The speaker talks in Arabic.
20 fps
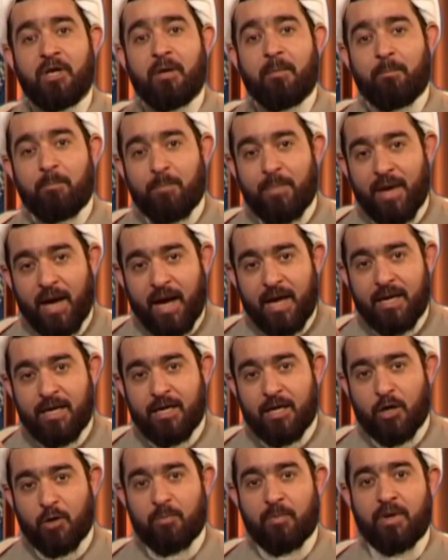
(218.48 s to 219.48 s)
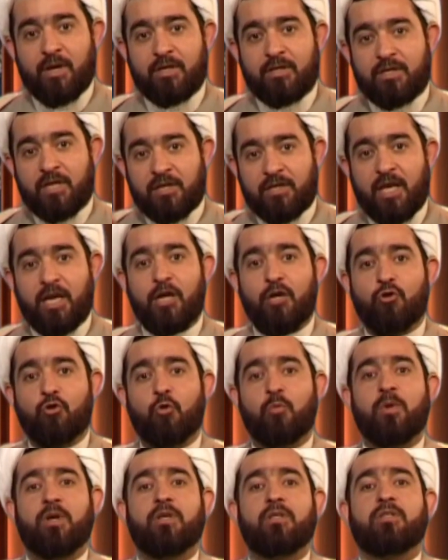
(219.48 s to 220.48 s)
بايهم
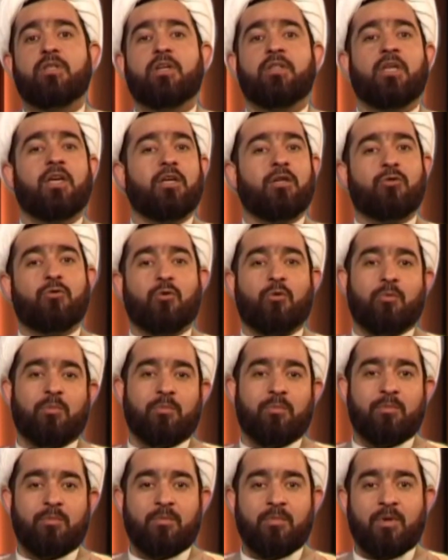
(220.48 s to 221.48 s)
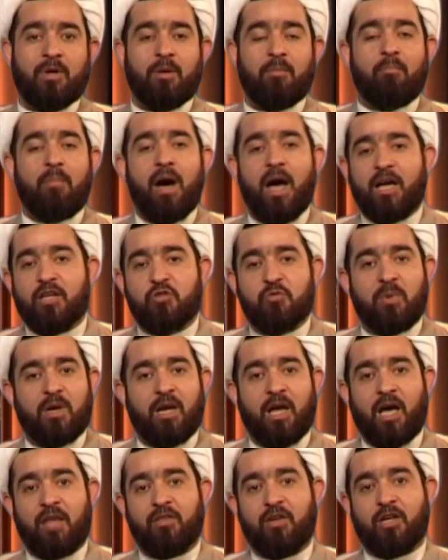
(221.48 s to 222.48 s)
اقتديتم اهتديتم ما اجمل
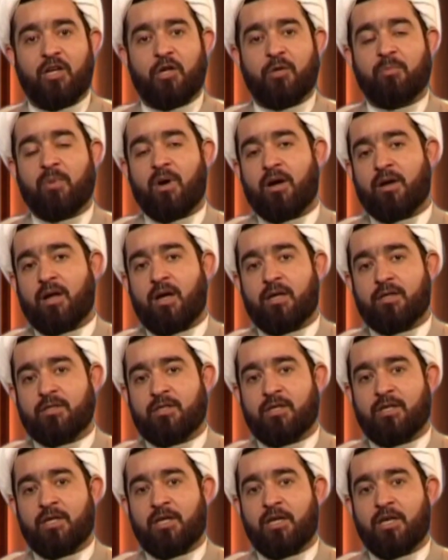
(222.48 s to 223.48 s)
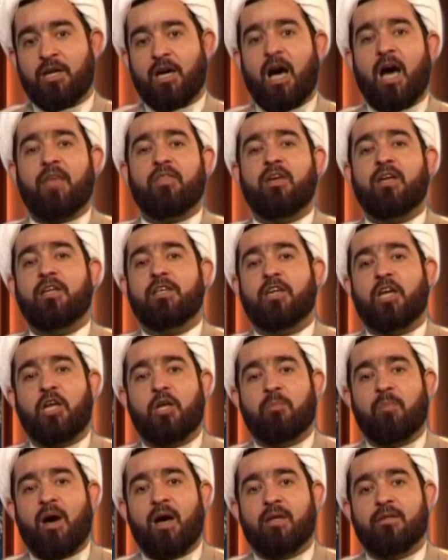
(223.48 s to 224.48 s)
هذه العبارات هذه
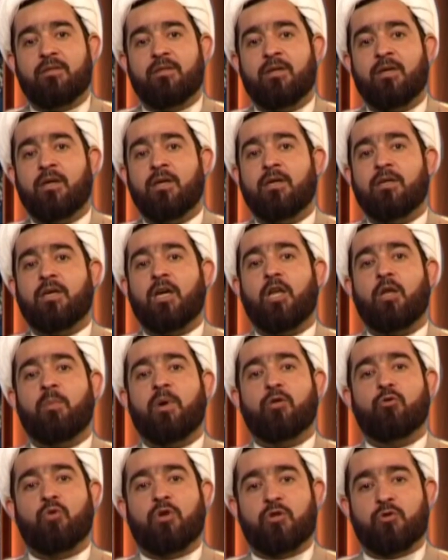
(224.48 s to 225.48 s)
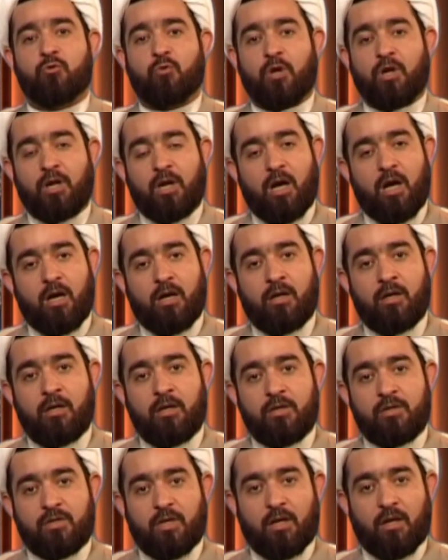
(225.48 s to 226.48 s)
الكلمات كلمات رسول الله
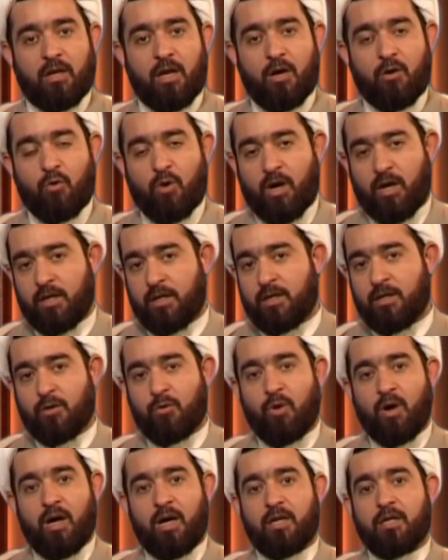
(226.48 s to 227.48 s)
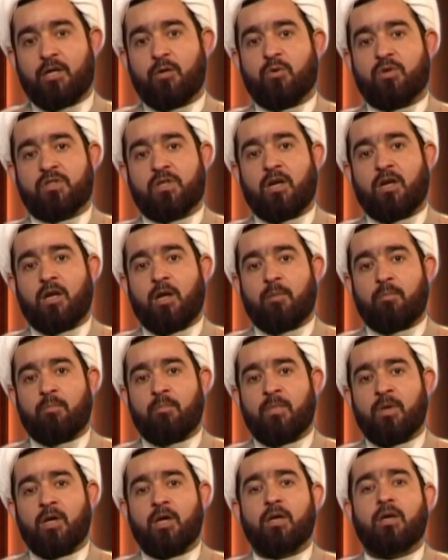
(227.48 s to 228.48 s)
صلى الله عليه واله وسلم
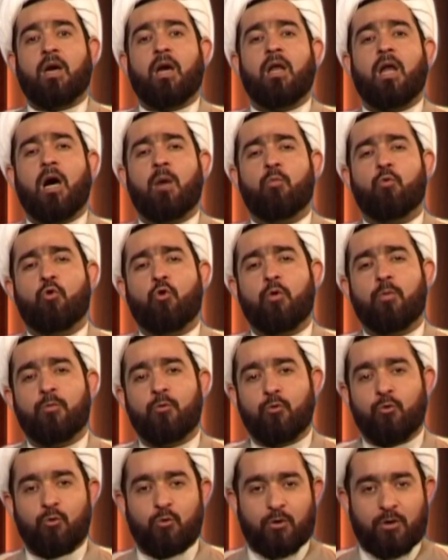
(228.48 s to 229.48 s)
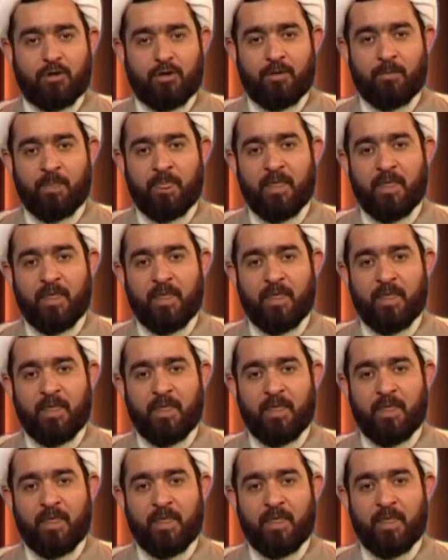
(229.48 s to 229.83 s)
كلامكم نور